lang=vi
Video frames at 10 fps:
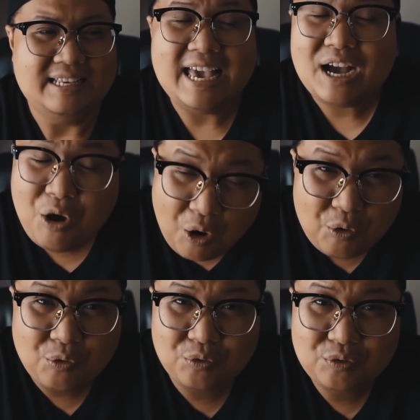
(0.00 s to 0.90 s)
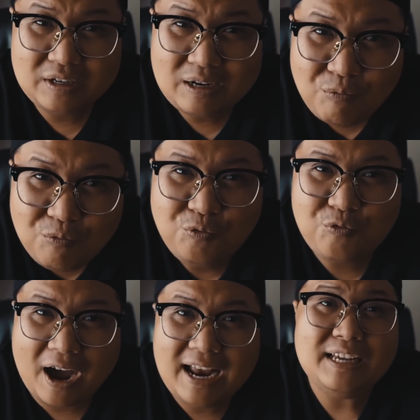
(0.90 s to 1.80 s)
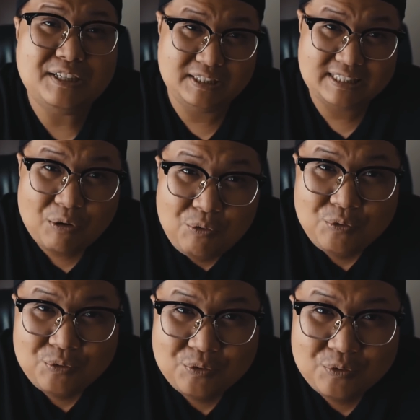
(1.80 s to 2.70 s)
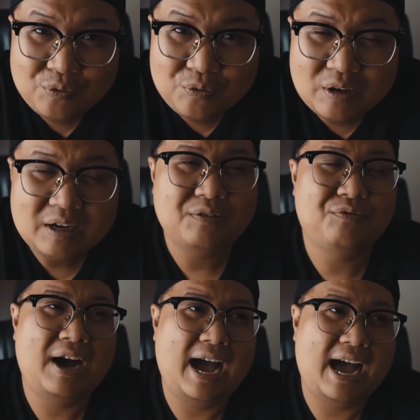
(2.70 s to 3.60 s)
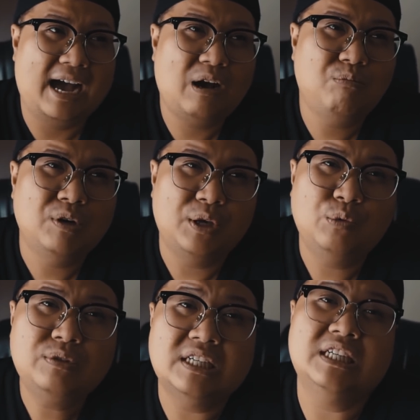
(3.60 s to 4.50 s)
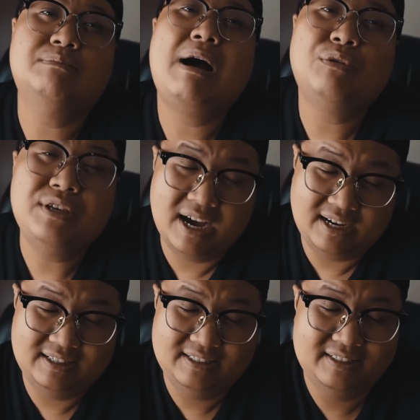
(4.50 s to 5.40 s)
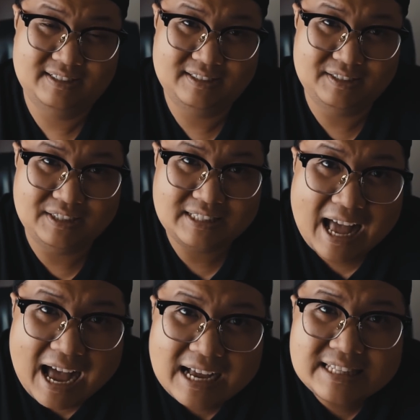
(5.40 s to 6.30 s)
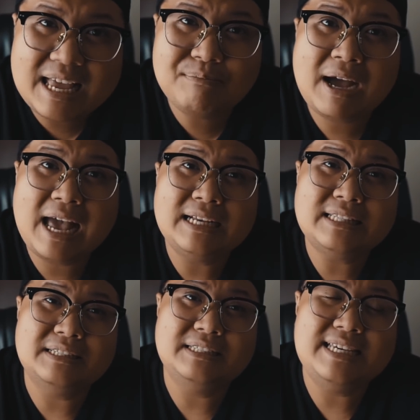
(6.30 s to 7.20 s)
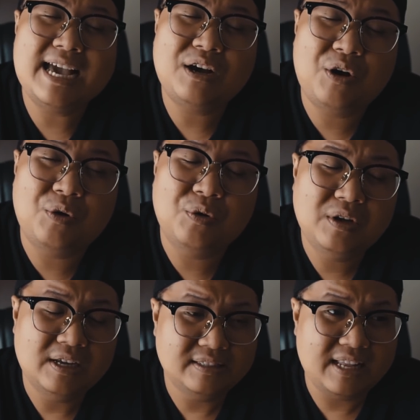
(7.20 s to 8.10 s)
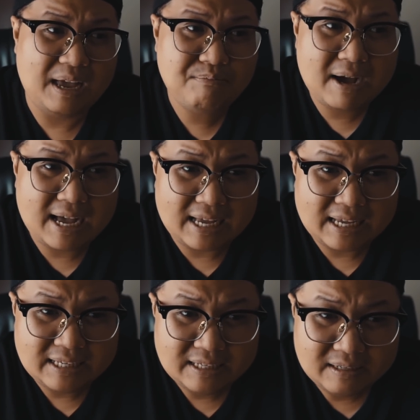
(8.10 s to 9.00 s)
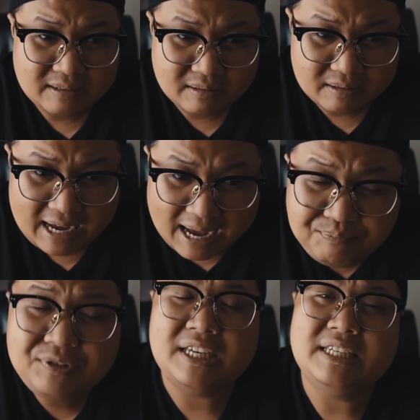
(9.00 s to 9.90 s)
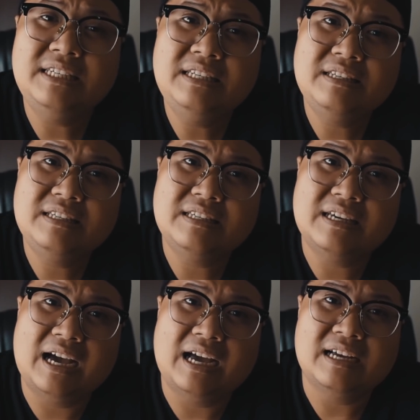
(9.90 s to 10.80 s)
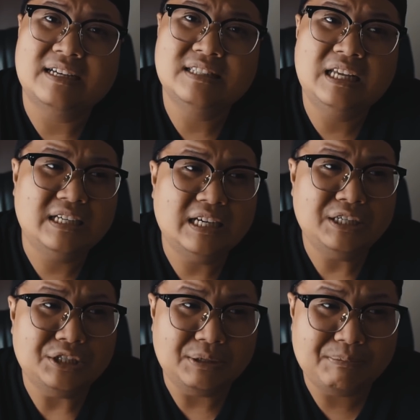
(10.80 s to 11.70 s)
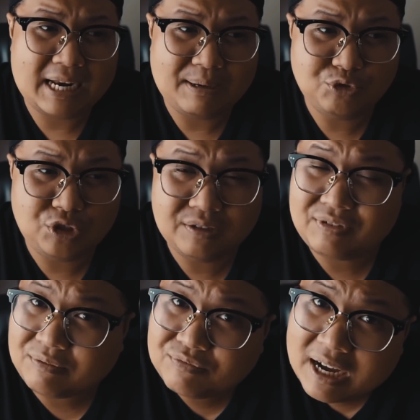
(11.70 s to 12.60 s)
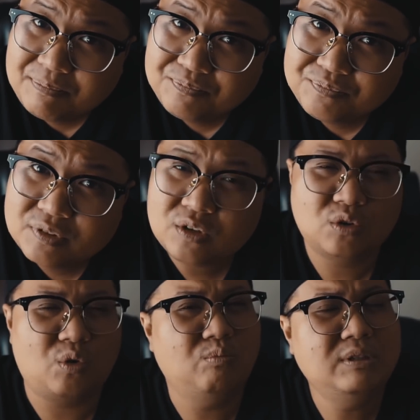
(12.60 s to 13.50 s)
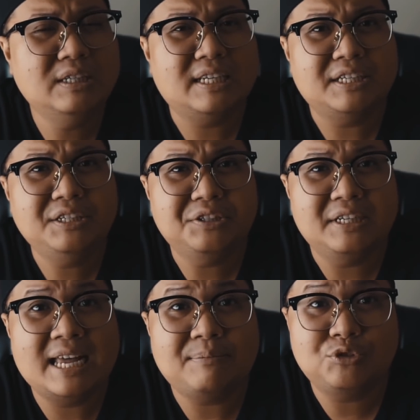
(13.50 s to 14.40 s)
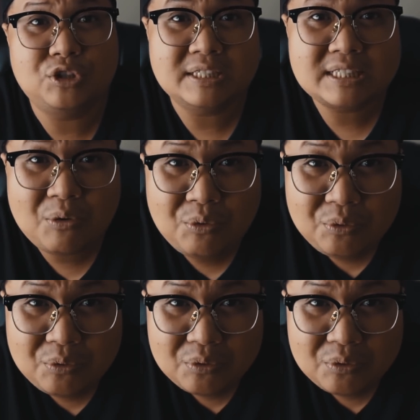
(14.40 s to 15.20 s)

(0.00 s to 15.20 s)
Giang hồ không phải là người xấu và không hiểu từ bao giờ người ta đem hai cái từ giang hồ để mà ám chỉ à tới những cái người mà làm chuyện phạm pháp cũng như là những người làm chuyện xấu